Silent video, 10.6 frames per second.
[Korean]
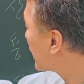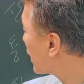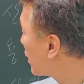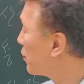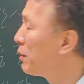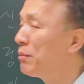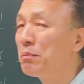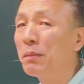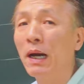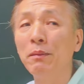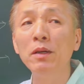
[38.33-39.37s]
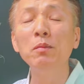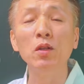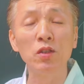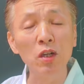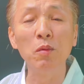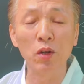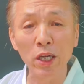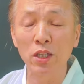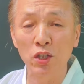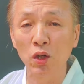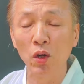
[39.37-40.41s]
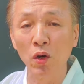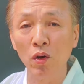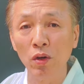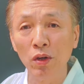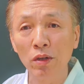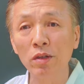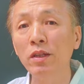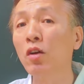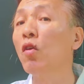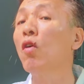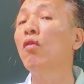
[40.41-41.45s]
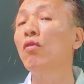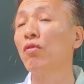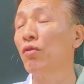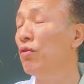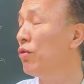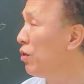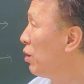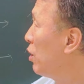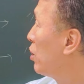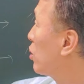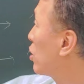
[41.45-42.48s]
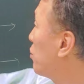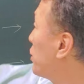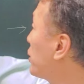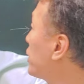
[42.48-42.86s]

차려면 밥을 먼저 먹겠죠. 근데 거꾸로 여러분들